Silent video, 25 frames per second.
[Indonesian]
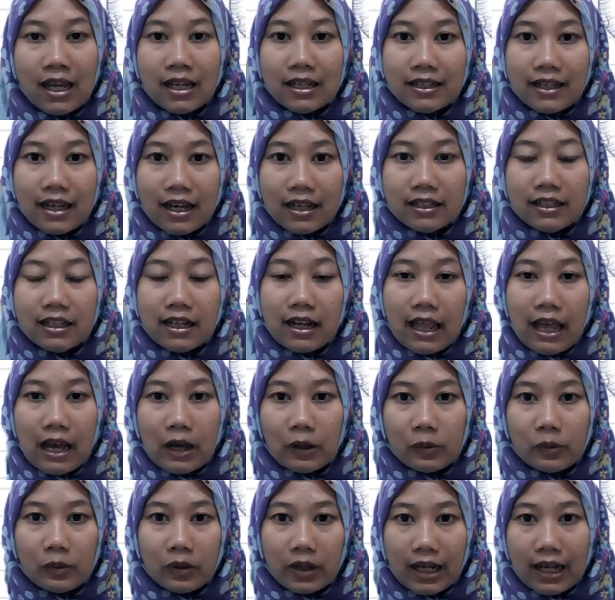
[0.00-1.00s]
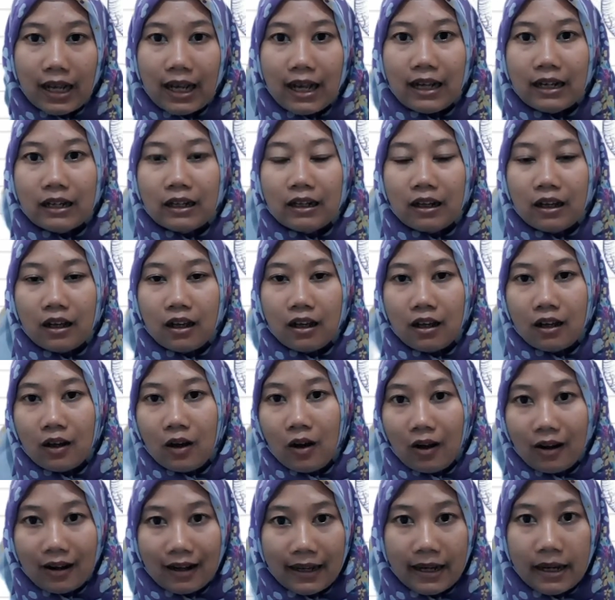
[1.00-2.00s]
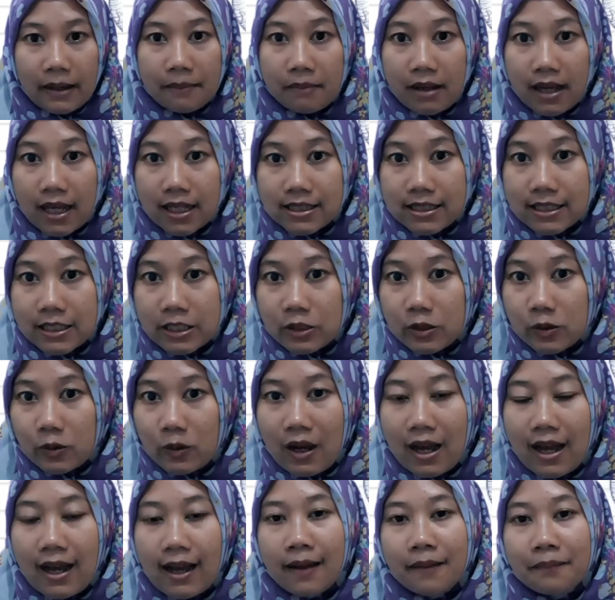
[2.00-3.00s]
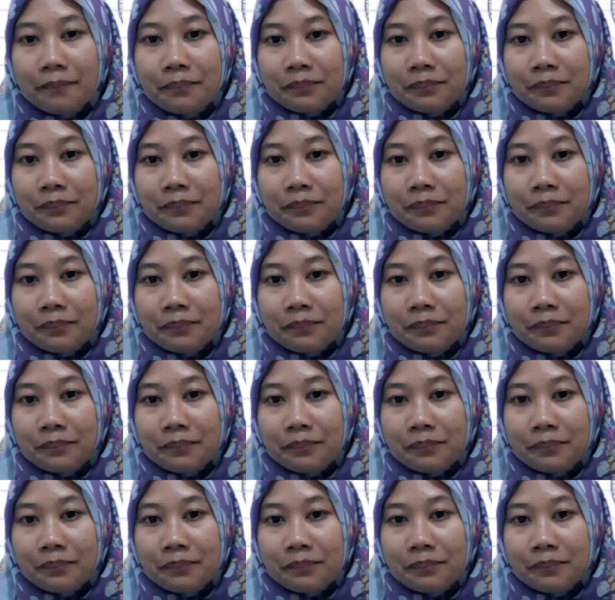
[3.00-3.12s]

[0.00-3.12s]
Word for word: yang dilakukan e, oleh mahasiswa